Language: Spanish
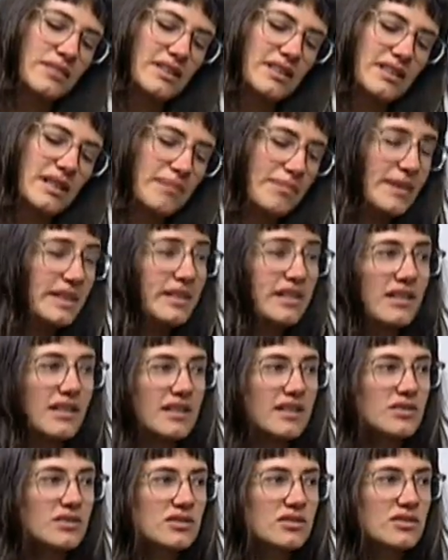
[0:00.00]
depende de
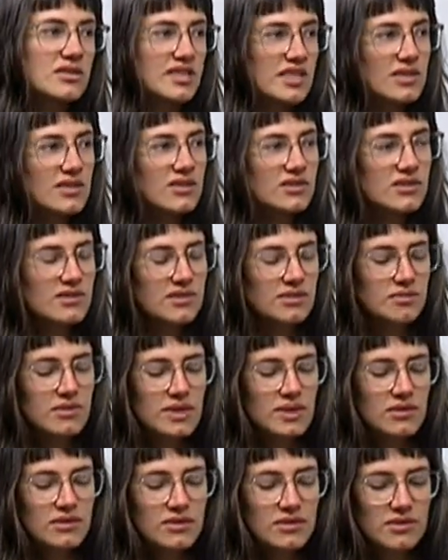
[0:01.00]
los chicos, ¿no?
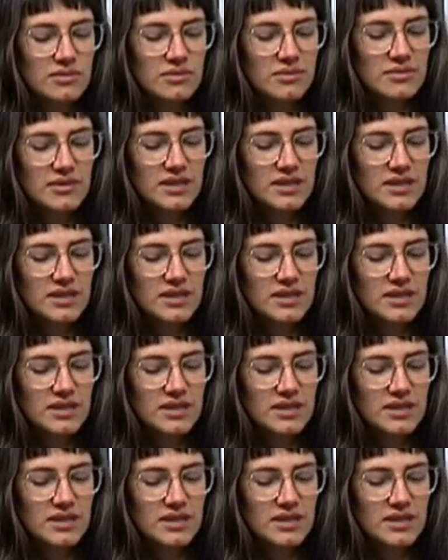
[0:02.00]
Pero